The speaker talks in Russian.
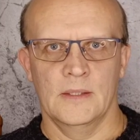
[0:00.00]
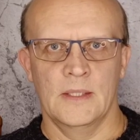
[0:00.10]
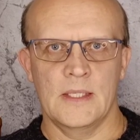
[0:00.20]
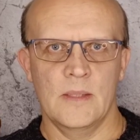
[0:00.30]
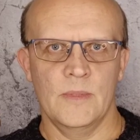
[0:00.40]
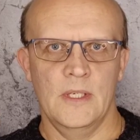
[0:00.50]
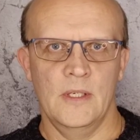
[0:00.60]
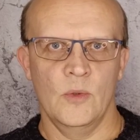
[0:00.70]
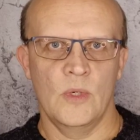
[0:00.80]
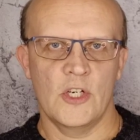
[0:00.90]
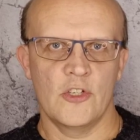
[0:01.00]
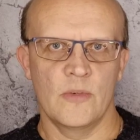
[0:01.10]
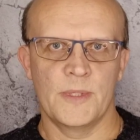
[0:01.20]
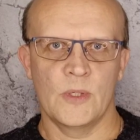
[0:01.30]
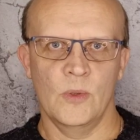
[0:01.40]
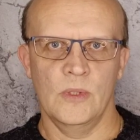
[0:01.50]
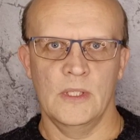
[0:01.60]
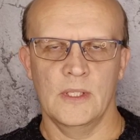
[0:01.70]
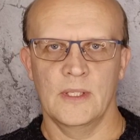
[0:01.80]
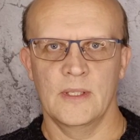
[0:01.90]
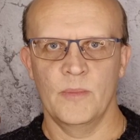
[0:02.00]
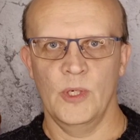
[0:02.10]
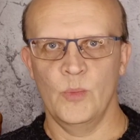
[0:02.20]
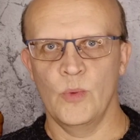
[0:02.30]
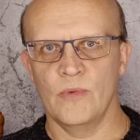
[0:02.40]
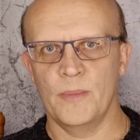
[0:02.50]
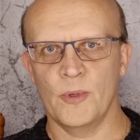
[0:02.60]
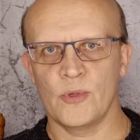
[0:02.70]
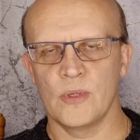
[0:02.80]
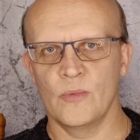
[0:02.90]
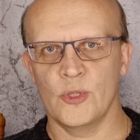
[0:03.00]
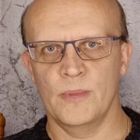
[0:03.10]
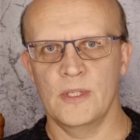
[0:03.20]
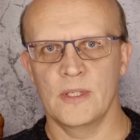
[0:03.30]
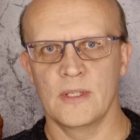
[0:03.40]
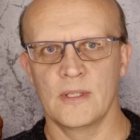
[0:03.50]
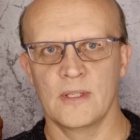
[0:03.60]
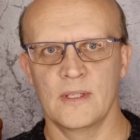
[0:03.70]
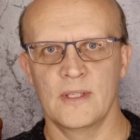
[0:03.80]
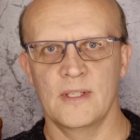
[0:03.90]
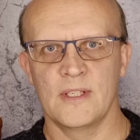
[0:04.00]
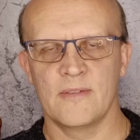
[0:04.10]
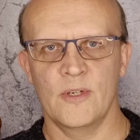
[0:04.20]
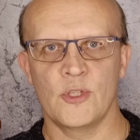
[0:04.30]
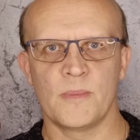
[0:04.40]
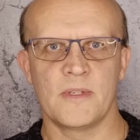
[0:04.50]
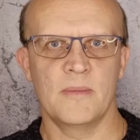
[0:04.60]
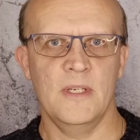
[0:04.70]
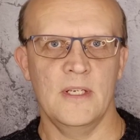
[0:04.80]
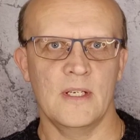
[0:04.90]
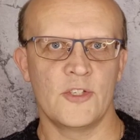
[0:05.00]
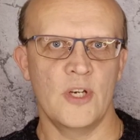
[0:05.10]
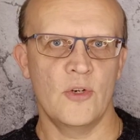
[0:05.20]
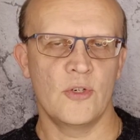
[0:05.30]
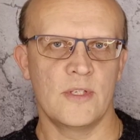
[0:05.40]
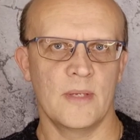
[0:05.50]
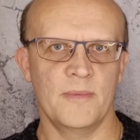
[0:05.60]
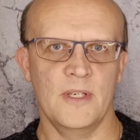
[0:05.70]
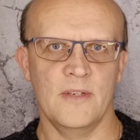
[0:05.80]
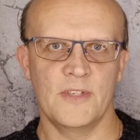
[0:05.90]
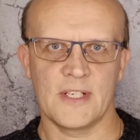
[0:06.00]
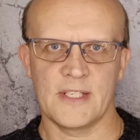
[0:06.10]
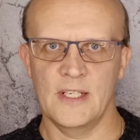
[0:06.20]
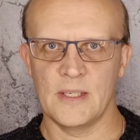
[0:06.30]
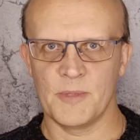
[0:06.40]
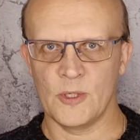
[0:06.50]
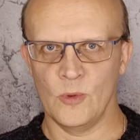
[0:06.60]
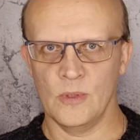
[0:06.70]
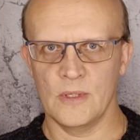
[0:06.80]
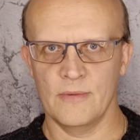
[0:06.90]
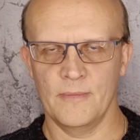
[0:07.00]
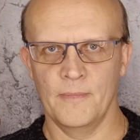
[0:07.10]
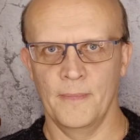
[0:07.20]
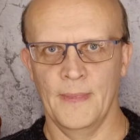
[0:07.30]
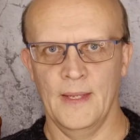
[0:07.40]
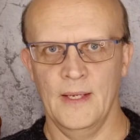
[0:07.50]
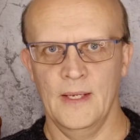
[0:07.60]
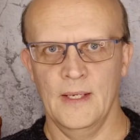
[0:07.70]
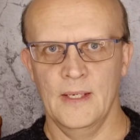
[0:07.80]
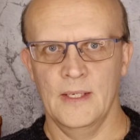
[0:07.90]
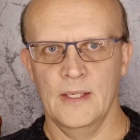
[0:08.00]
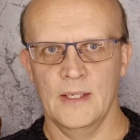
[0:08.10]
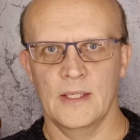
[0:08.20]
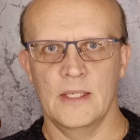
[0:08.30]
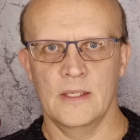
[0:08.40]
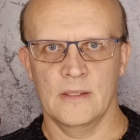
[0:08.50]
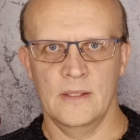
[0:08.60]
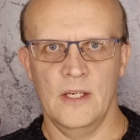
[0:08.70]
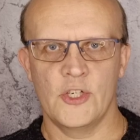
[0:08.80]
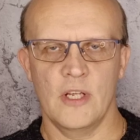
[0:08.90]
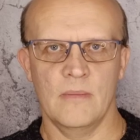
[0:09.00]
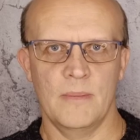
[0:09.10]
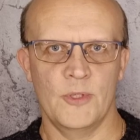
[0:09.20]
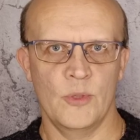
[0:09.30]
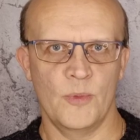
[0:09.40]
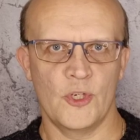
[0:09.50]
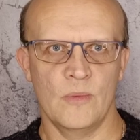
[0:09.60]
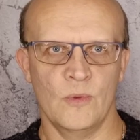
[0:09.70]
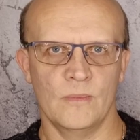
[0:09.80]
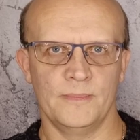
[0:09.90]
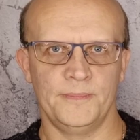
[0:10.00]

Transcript: На самом деле у каждого психолога по любому вопросу может быть свое собственное мнение, отличающееся от мнения всех остальных психологов. И дальше я вам объясню почему.